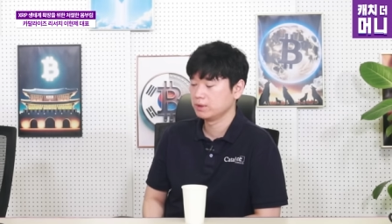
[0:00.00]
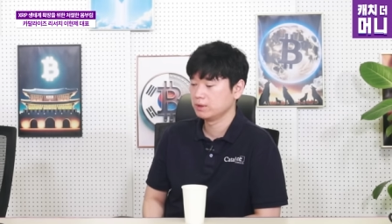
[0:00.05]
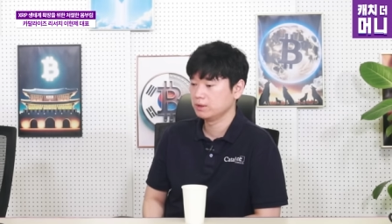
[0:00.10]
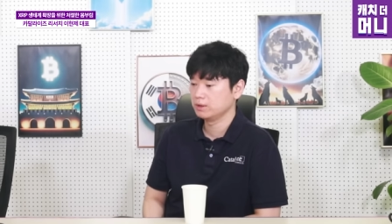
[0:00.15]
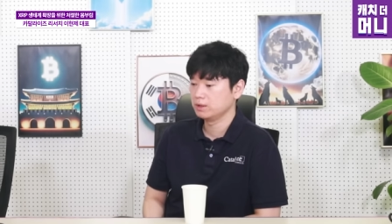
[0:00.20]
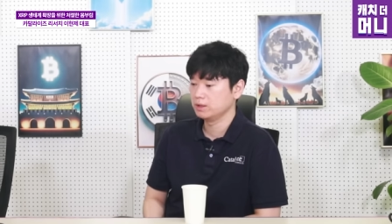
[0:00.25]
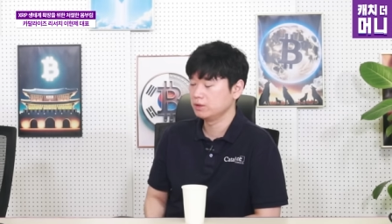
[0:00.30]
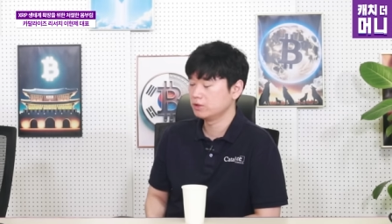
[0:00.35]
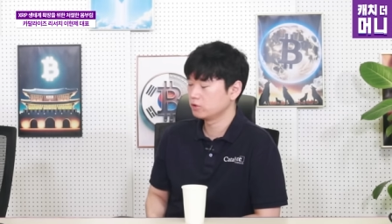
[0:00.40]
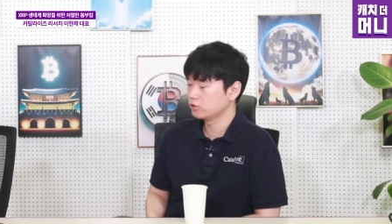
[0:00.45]

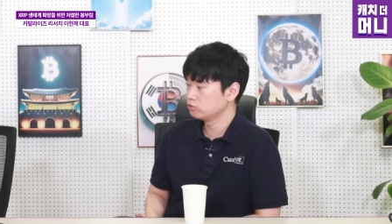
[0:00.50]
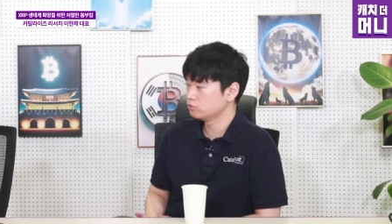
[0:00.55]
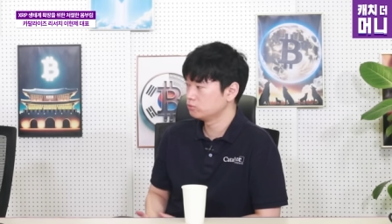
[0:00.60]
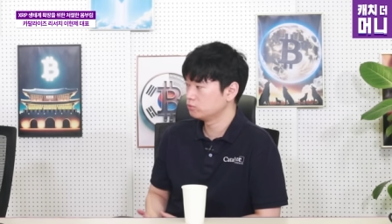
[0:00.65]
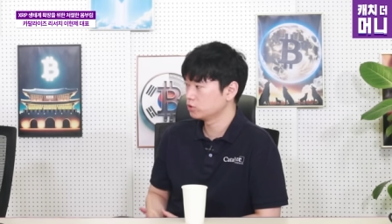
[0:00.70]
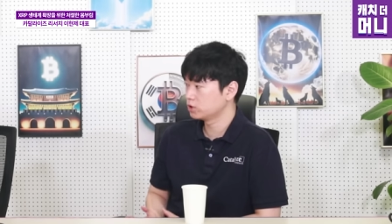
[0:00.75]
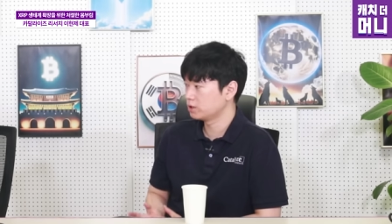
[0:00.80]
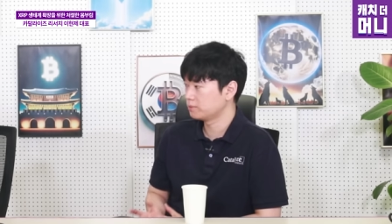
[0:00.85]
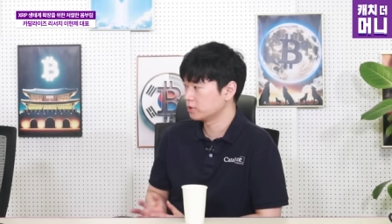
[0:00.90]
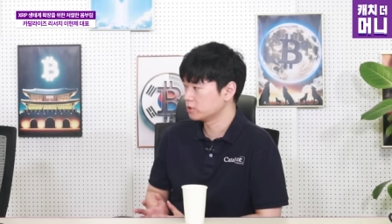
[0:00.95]

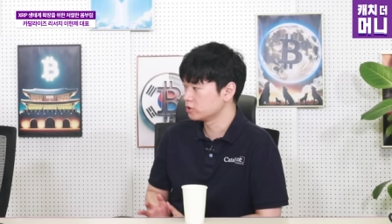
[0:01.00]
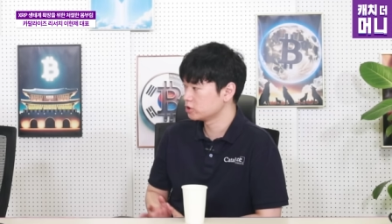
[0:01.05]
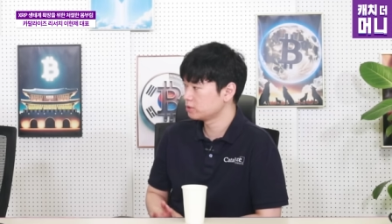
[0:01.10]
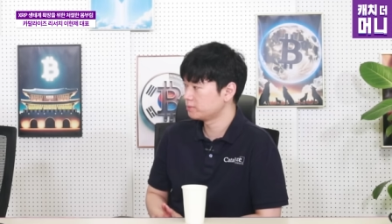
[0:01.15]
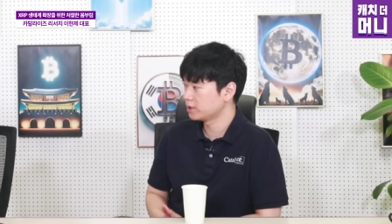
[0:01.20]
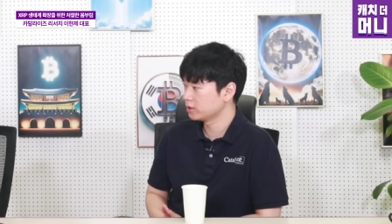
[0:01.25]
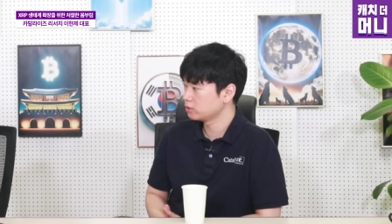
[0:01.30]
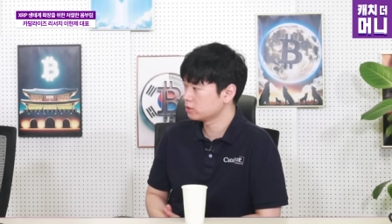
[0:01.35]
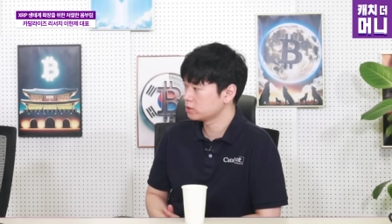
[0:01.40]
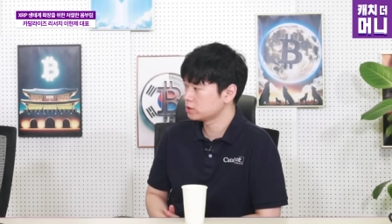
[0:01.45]
이더리움보다 먼저
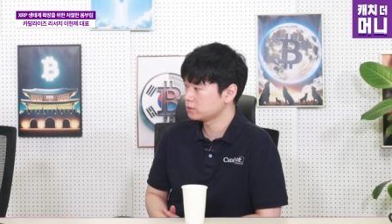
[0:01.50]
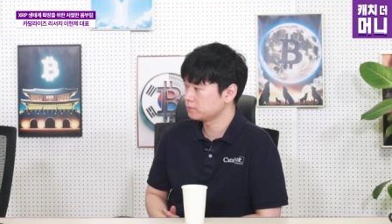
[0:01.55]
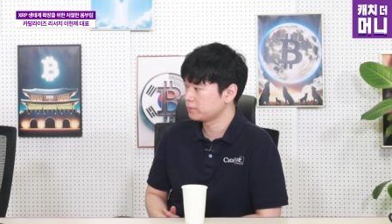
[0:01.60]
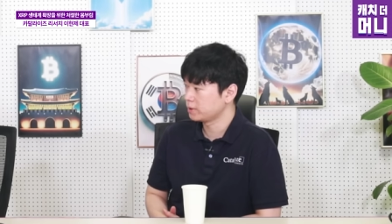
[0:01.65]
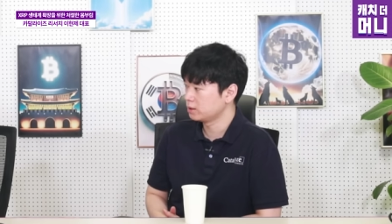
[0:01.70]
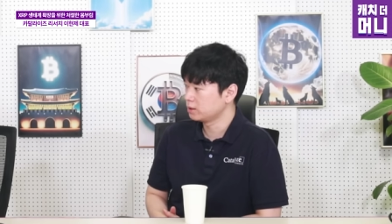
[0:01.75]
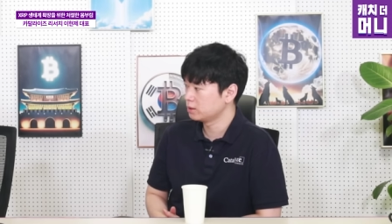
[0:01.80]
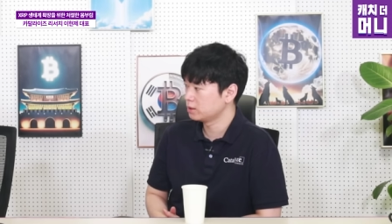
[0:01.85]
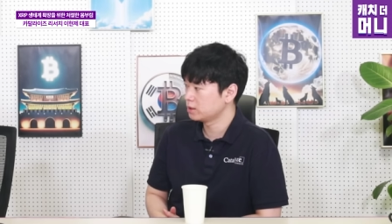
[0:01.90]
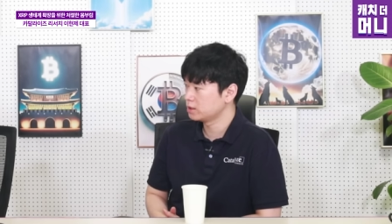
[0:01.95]
만들어진
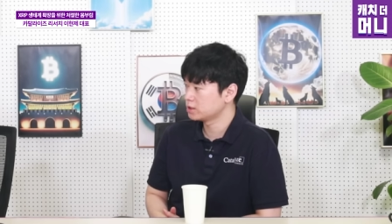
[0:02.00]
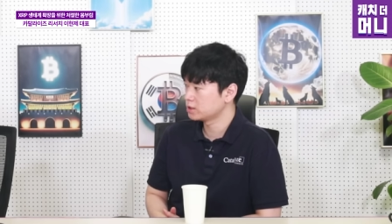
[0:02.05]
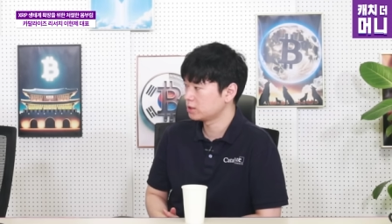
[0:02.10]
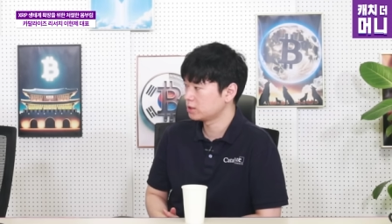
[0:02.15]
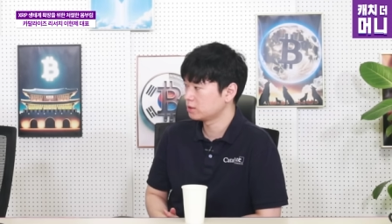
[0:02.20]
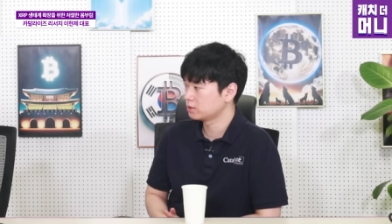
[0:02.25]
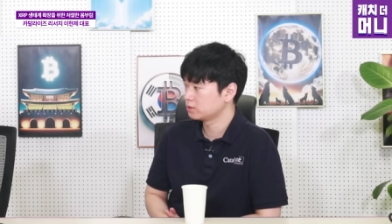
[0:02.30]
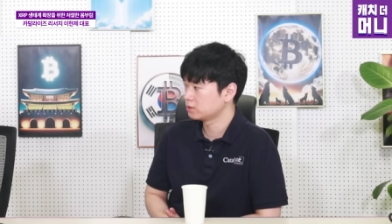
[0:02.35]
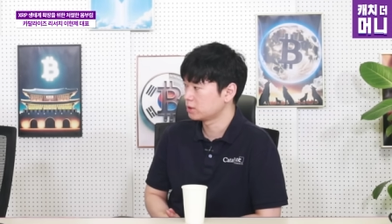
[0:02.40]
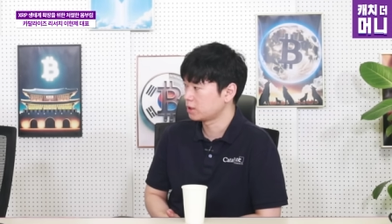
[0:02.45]

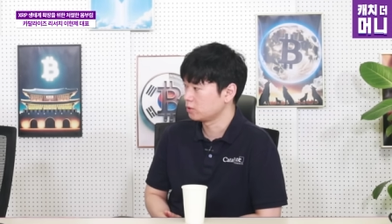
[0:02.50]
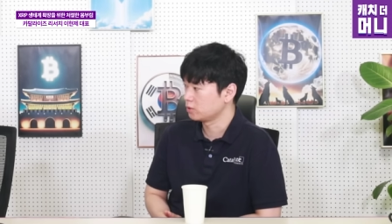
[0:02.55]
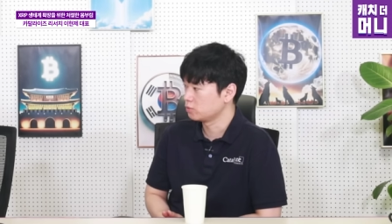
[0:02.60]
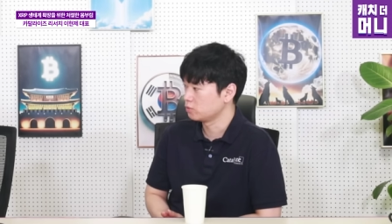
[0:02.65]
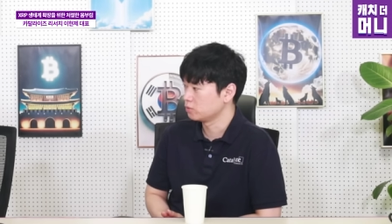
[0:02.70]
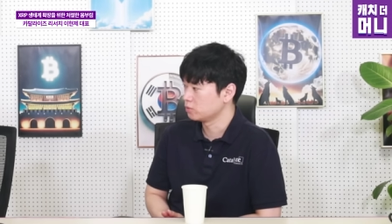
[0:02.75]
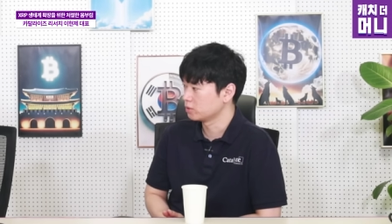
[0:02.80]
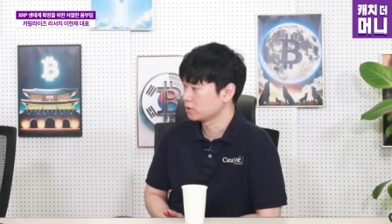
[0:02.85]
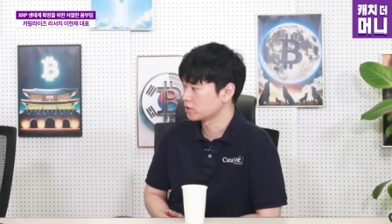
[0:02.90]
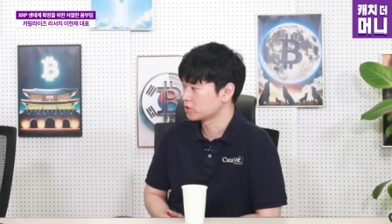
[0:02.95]
메인넷이라는 건
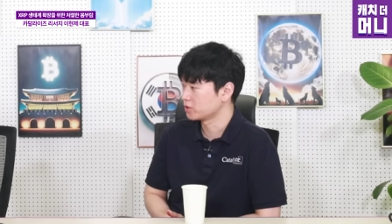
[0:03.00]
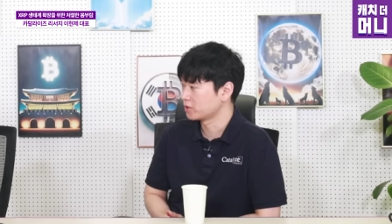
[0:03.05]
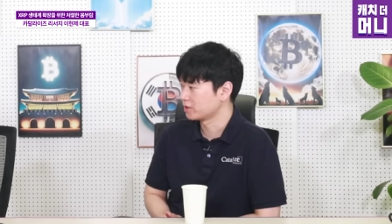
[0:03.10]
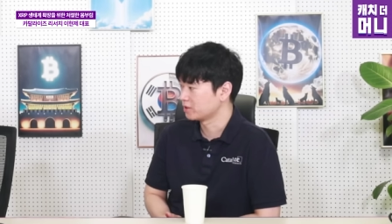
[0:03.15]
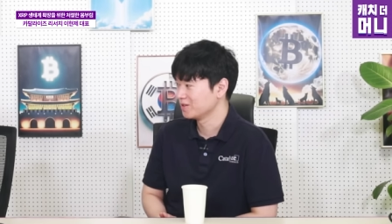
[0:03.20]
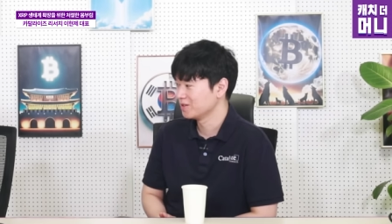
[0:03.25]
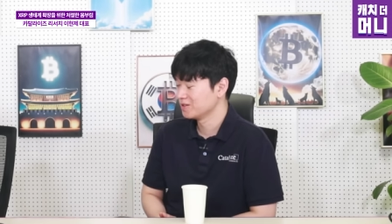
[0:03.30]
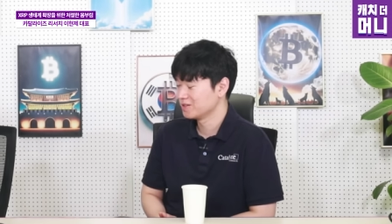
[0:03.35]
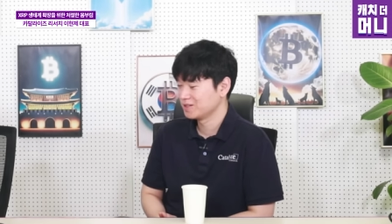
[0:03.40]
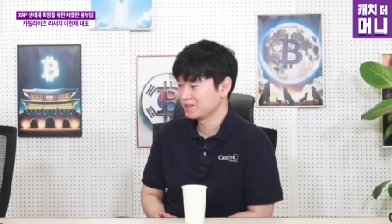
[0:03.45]
알고 계셨나요?
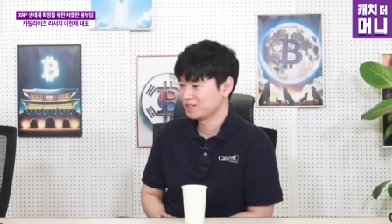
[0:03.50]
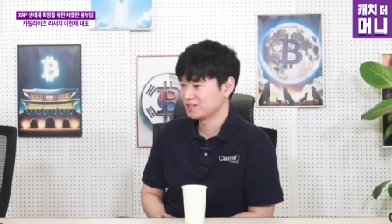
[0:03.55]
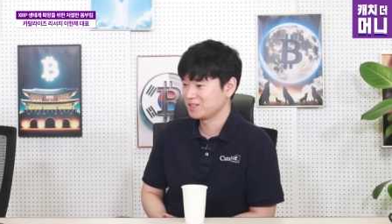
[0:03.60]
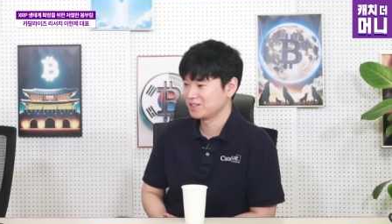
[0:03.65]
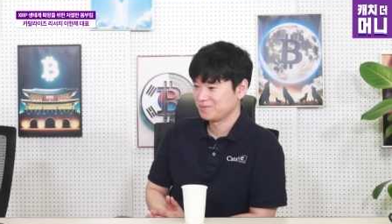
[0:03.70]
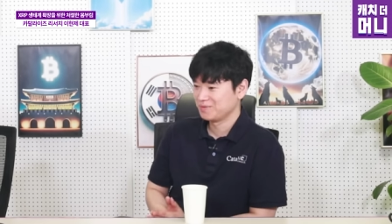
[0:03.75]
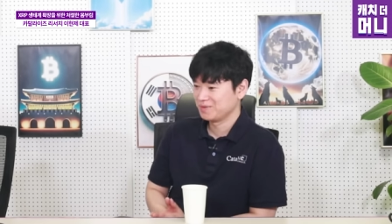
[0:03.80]
네. 사실